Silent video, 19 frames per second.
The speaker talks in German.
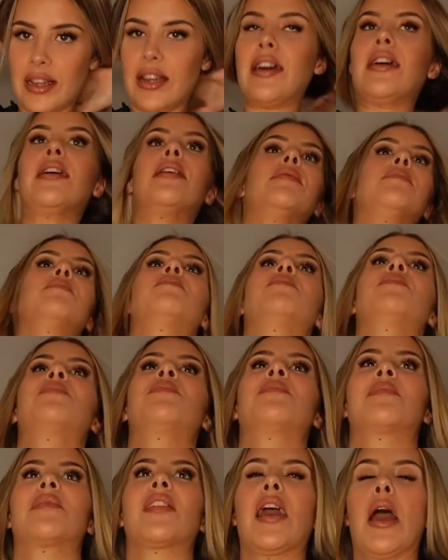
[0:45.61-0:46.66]
ähm,
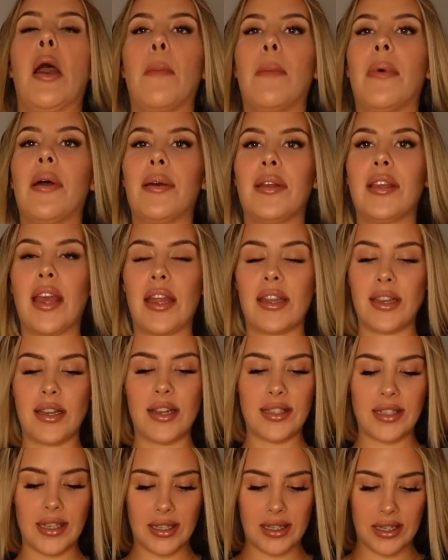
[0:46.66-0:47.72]
aber ich hatte die
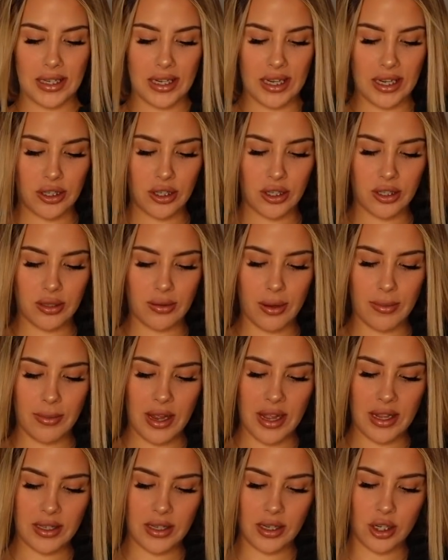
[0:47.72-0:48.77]
tatsächlich schon zweimal
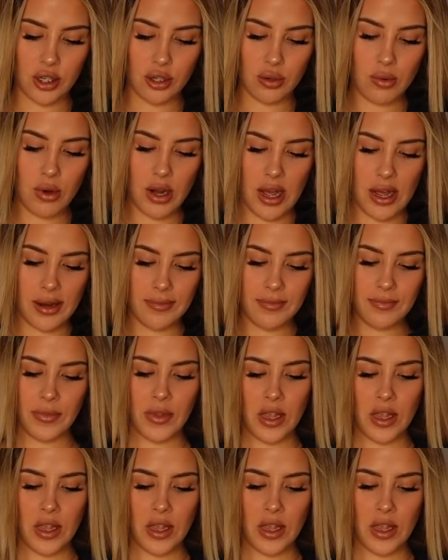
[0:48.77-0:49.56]
jetzt in der Schule an.